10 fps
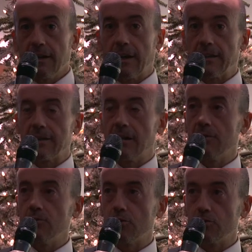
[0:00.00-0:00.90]
grazie al
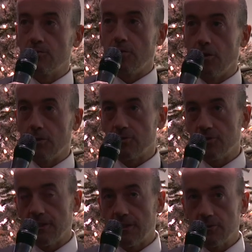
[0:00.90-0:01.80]
lavoro svolto
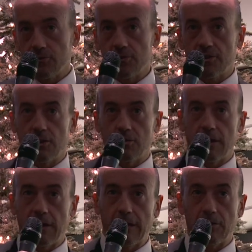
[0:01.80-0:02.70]
sia dal sottoscritto
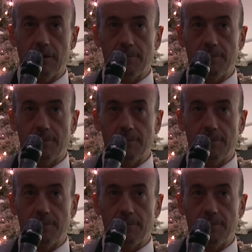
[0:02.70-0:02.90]
che dall'altro